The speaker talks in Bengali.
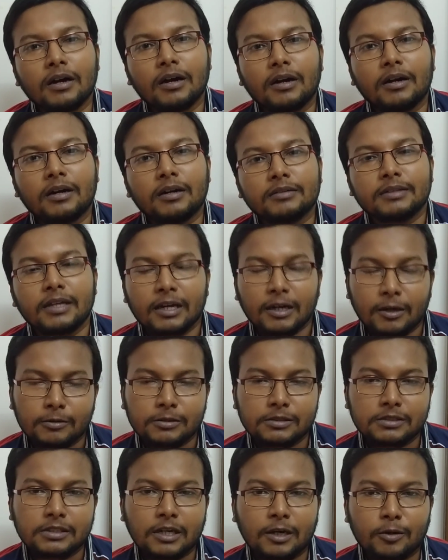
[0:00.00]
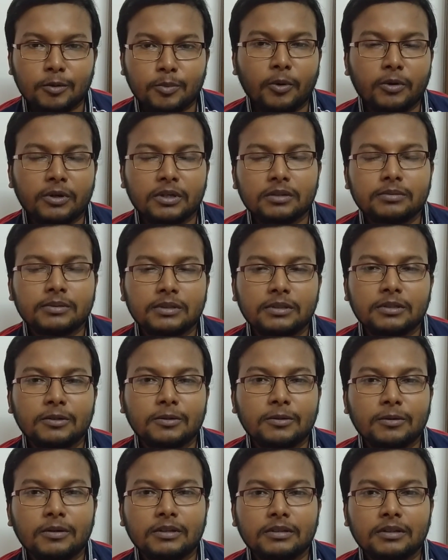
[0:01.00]
আর দেখা হচ্ছে আরও পরের
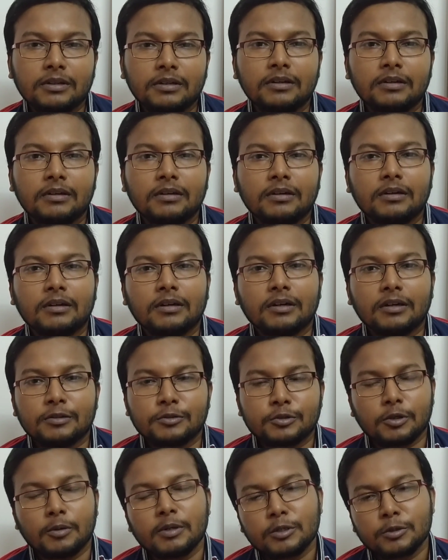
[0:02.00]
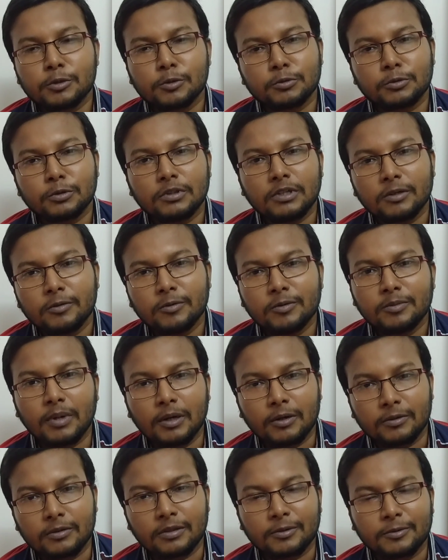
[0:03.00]
ভিডিওগুলোতে সবাই সুস্থ থাকুন
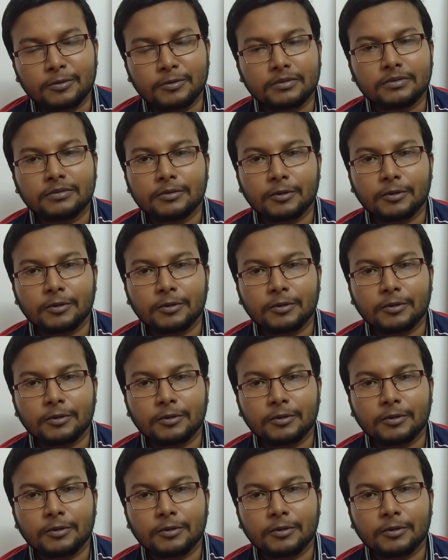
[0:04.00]
ভালো থাকুন